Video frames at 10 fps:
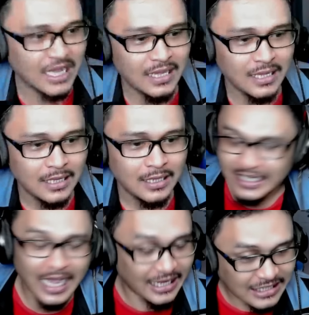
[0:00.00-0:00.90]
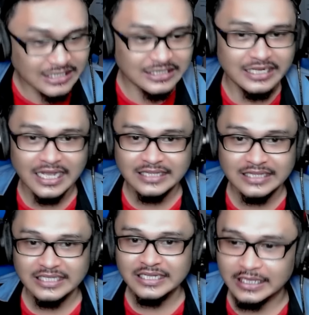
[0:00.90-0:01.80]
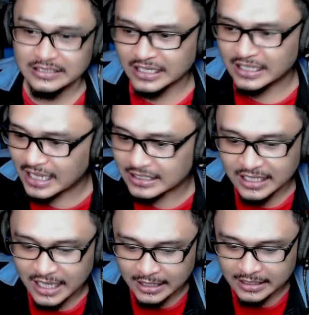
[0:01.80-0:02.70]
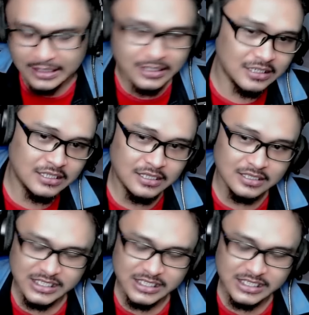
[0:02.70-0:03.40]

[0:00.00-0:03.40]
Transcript: ya saya akhirnya jadi teringat ini geng teringat dengan eh,